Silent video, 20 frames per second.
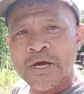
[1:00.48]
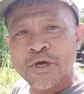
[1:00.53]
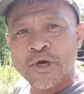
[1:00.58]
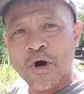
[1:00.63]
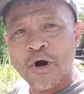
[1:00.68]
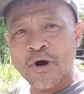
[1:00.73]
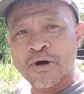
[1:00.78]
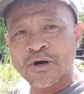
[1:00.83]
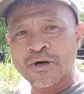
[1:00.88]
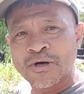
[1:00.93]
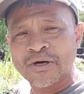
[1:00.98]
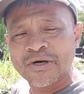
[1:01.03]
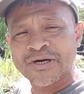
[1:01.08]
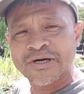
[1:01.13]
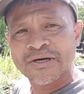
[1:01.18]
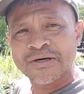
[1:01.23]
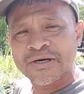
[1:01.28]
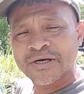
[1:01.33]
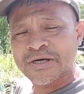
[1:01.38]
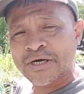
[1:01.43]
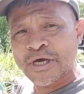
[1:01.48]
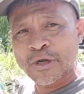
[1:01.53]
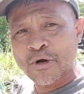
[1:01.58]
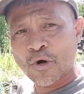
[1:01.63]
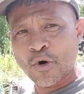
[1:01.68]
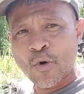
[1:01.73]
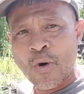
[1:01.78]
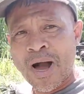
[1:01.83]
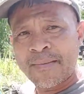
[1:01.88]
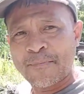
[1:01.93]
Yung
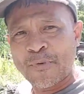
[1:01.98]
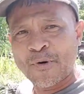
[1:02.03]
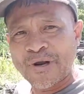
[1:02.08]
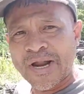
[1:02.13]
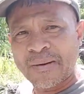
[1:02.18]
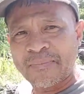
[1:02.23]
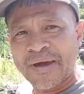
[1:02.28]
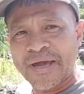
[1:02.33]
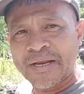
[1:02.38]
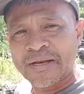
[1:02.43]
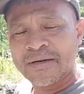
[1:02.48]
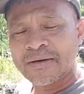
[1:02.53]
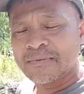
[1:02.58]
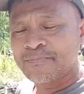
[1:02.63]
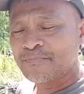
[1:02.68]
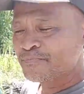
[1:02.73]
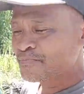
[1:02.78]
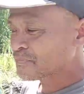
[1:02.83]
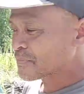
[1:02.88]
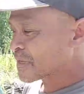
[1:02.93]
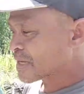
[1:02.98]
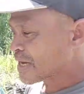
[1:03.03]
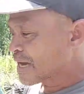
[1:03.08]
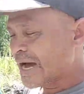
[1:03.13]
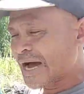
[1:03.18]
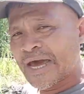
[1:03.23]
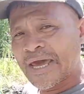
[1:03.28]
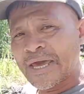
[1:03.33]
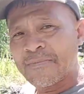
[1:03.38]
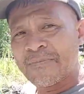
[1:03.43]
kinukuha po namin
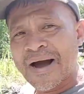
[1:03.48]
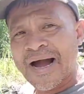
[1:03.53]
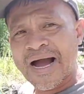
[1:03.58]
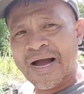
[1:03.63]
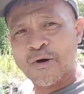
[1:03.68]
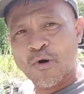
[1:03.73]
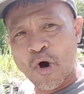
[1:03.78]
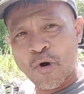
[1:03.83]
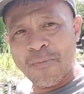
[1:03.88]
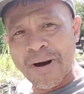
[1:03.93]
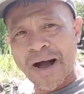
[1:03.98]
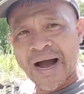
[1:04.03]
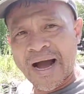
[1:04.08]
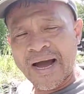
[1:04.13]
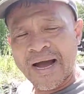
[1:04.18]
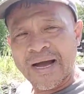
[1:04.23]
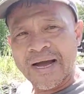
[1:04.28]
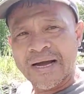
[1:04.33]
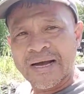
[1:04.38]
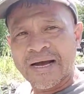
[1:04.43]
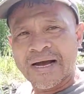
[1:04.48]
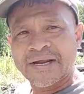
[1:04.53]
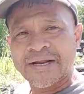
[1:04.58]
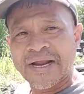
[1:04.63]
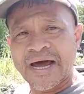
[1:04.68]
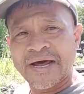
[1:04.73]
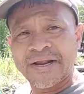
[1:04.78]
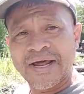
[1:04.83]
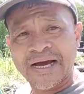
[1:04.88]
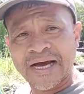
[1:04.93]
ay mga goma
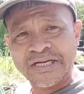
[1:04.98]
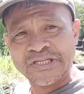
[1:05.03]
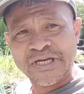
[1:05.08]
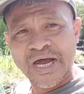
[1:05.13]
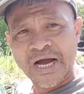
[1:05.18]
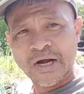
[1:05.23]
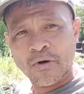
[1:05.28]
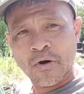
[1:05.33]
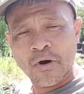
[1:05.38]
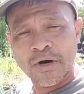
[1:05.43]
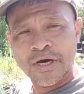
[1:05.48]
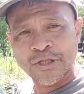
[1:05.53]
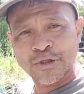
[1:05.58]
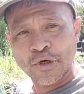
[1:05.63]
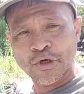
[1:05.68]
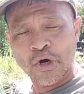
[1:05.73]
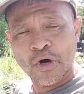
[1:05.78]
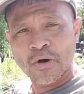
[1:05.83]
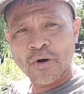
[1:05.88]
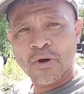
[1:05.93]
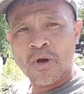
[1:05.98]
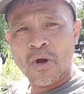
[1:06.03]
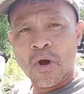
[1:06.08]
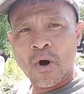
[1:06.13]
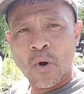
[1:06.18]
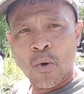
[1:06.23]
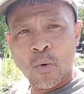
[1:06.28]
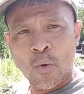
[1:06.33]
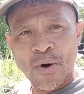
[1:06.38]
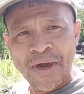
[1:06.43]
na nakasako. Ito yung
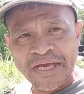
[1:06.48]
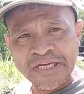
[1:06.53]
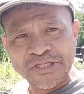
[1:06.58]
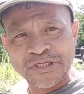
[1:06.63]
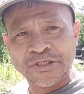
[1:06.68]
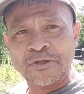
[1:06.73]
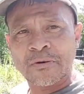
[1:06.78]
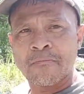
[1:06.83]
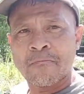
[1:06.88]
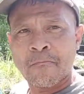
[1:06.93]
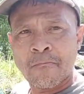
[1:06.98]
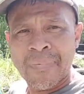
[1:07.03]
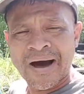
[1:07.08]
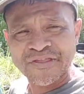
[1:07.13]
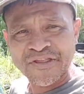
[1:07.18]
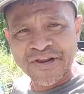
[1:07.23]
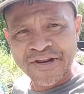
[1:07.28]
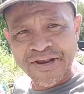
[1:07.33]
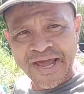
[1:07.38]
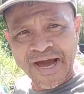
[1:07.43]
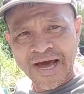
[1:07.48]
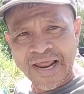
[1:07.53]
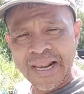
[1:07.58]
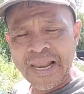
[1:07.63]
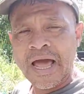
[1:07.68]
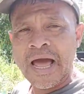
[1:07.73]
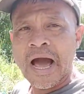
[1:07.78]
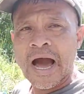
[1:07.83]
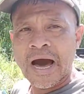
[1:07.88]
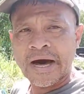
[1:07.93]
waste material,
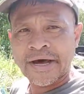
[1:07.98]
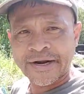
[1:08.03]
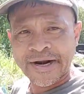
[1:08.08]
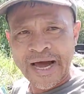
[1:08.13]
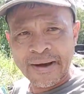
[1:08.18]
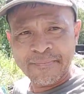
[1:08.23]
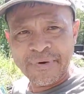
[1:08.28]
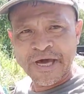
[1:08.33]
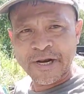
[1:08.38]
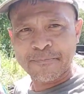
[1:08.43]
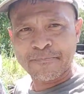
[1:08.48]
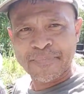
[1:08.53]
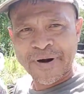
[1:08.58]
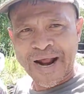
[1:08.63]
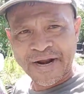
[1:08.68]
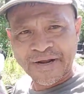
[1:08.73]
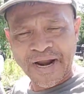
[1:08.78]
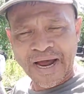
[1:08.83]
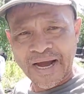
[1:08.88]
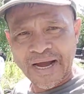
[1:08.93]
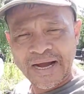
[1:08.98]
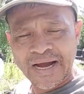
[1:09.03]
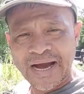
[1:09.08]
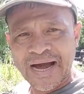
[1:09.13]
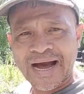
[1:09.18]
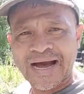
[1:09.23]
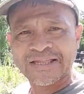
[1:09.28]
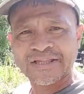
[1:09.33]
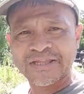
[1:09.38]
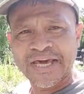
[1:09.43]
rubber product
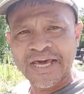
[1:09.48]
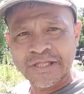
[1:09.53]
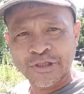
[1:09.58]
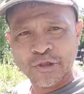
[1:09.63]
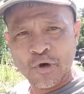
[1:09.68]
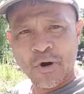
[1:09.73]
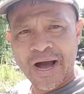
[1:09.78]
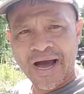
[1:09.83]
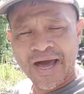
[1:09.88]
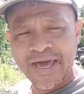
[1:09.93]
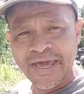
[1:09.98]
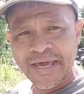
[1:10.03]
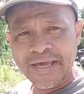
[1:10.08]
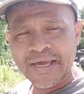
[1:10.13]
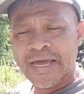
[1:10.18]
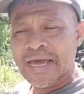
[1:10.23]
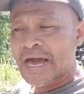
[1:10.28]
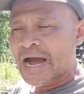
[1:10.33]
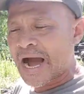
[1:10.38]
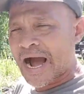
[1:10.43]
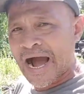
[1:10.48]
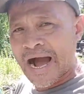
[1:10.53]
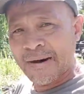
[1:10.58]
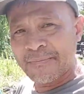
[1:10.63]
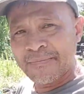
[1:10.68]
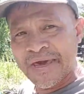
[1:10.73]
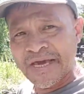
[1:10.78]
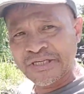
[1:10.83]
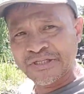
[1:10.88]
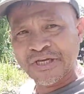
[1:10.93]
at ito ay
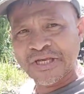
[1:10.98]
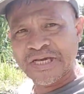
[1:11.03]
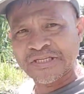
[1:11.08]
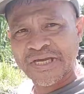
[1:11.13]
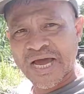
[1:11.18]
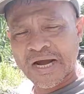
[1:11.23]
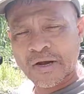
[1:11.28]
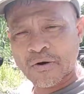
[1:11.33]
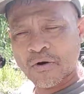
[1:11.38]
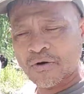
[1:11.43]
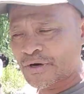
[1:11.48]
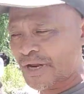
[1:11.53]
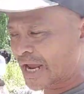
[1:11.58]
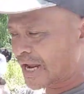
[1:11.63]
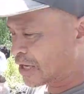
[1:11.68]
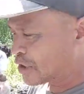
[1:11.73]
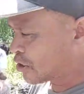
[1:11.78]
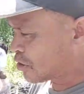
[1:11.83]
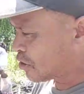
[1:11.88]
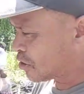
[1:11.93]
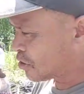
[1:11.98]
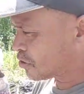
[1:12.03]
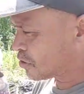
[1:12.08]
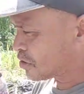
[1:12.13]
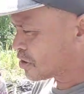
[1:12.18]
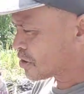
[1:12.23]
aming sinasako dahil yung